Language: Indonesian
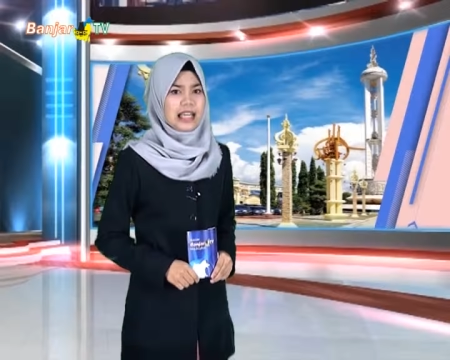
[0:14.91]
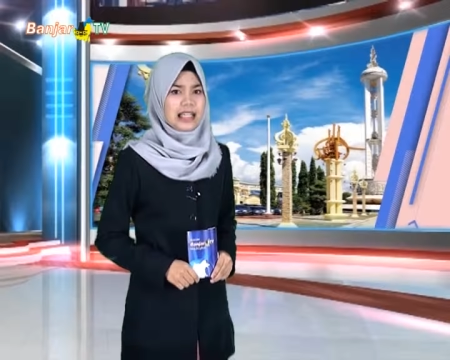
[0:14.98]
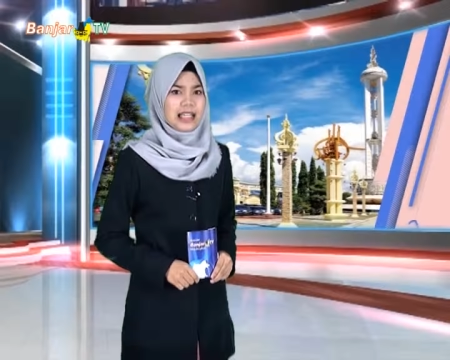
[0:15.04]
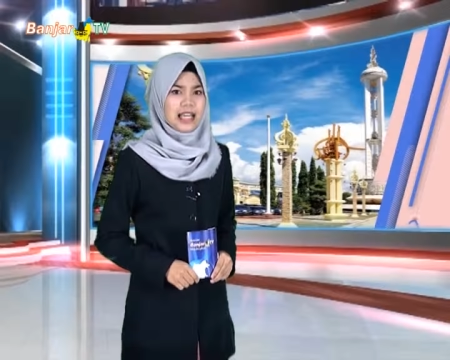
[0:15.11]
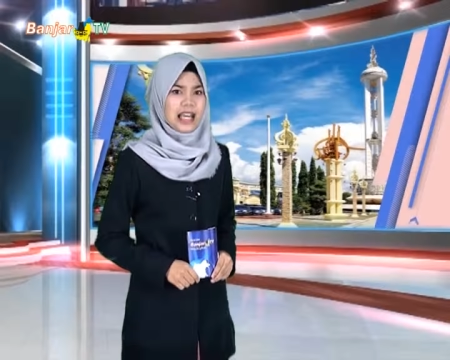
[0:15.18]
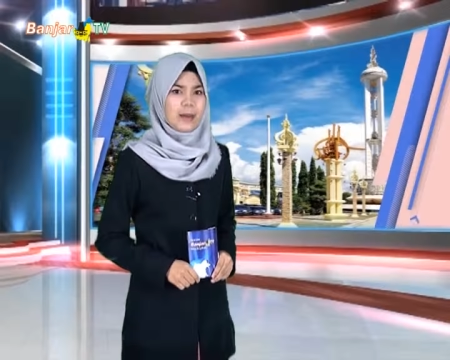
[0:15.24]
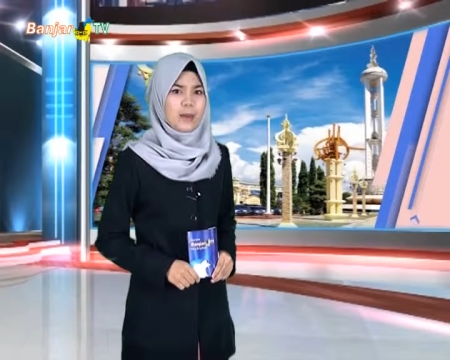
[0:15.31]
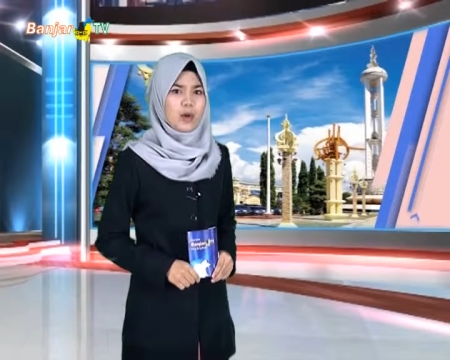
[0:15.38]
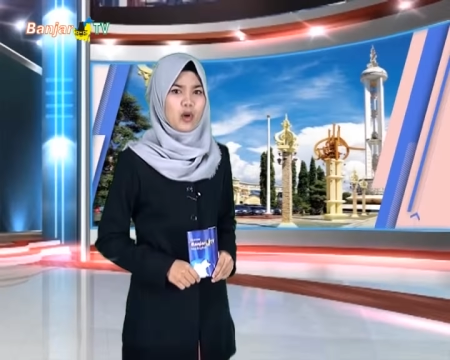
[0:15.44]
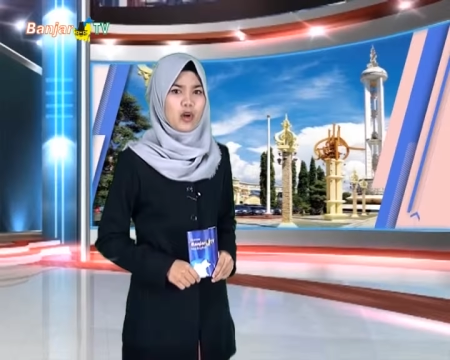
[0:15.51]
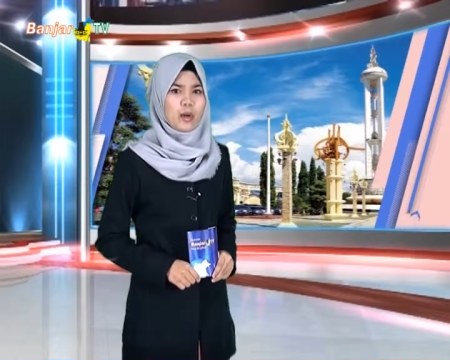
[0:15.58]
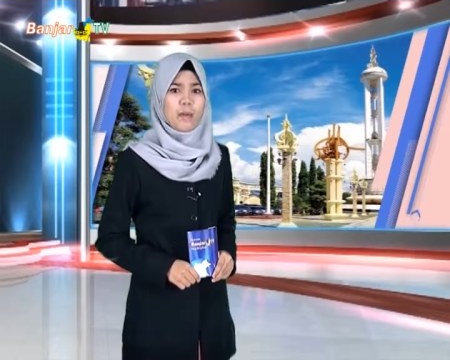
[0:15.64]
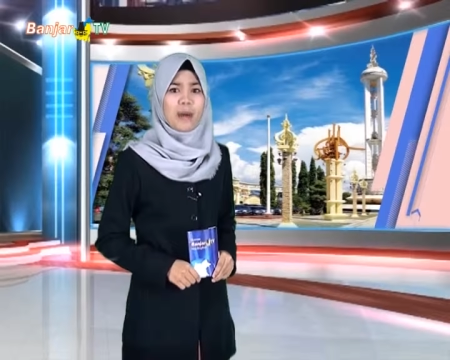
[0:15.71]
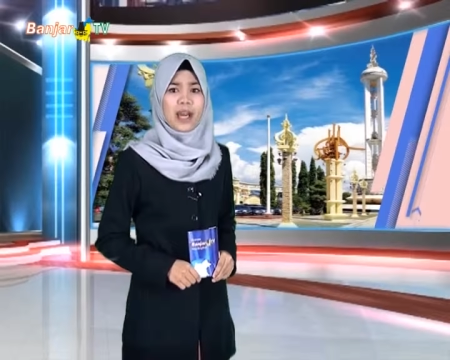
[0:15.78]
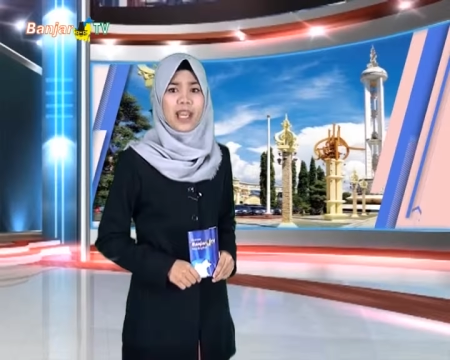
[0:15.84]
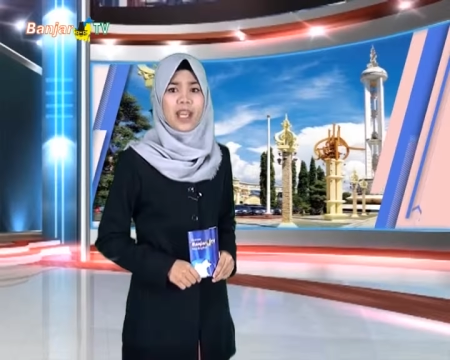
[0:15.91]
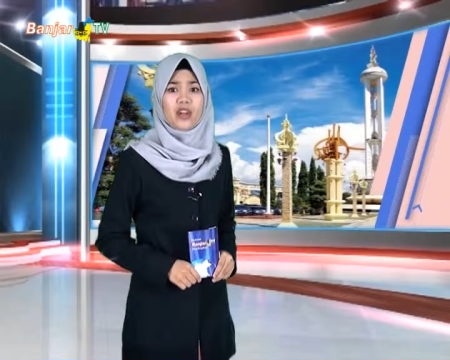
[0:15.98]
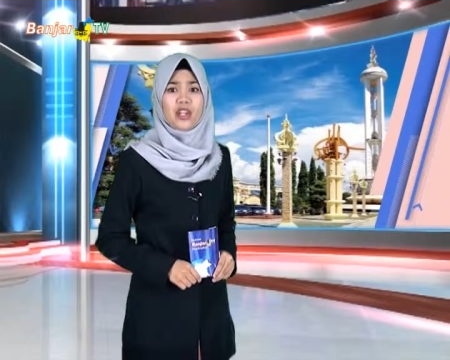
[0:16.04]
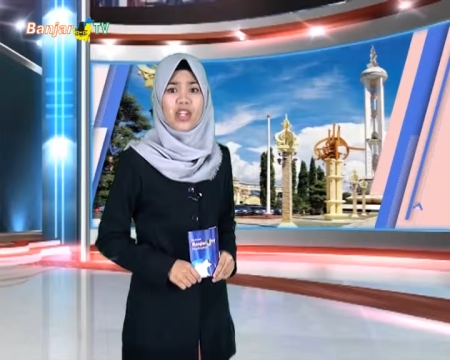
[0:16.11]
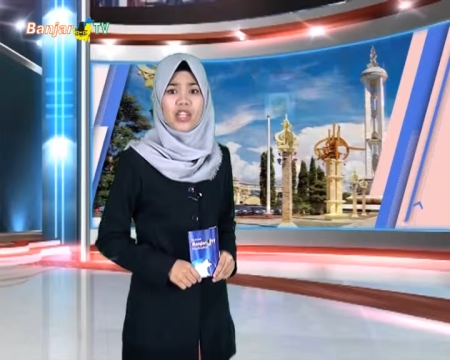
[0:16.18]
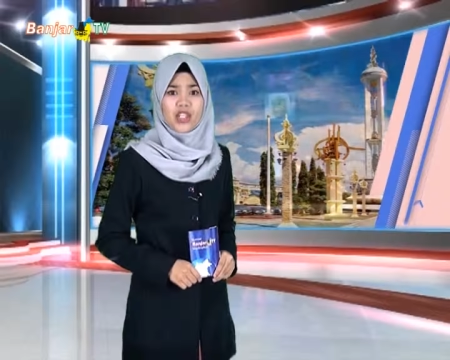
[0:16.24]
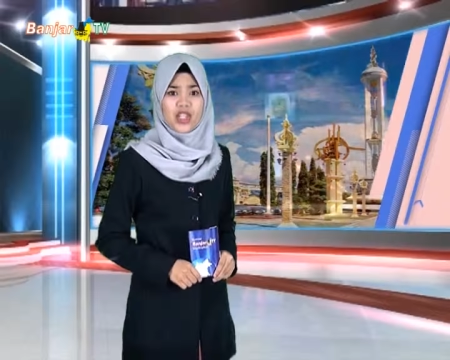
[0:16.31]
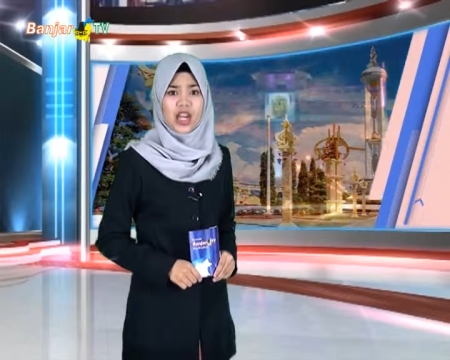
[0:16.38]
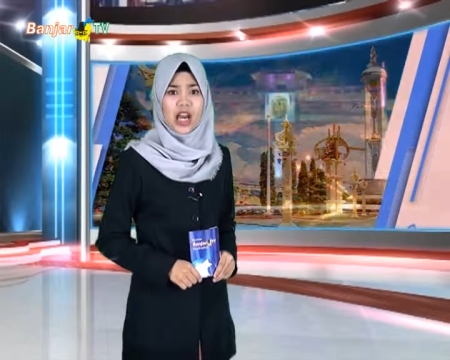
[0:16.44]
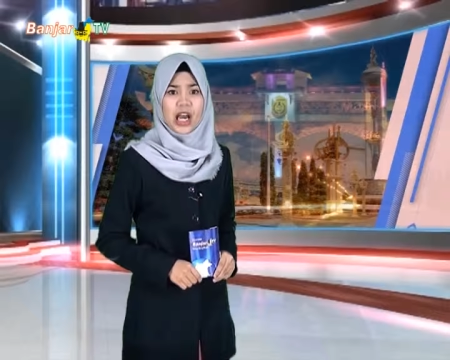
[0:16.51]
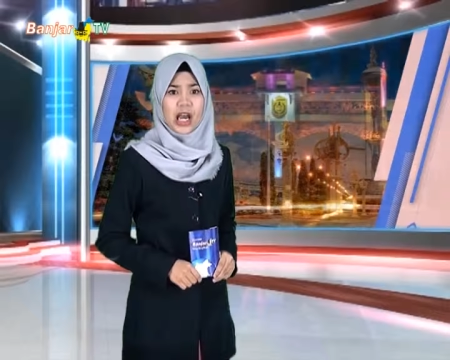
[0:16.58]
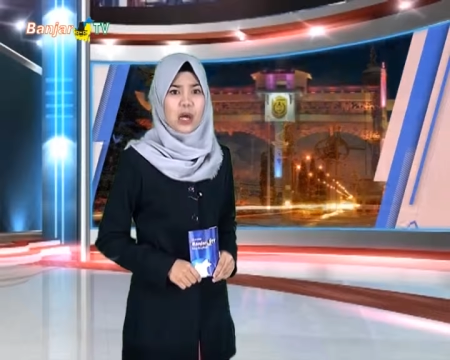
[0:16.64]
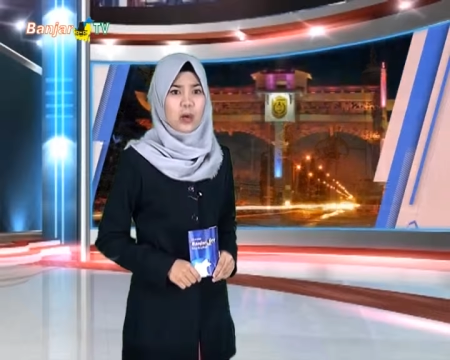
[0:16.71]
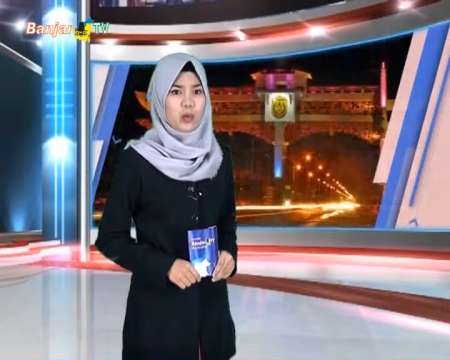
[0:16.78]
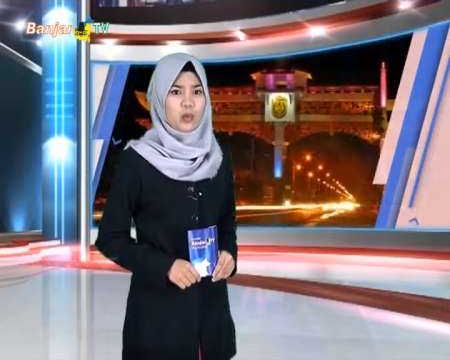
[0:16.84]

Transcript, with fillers: sehingga mendorong Bank Indonesia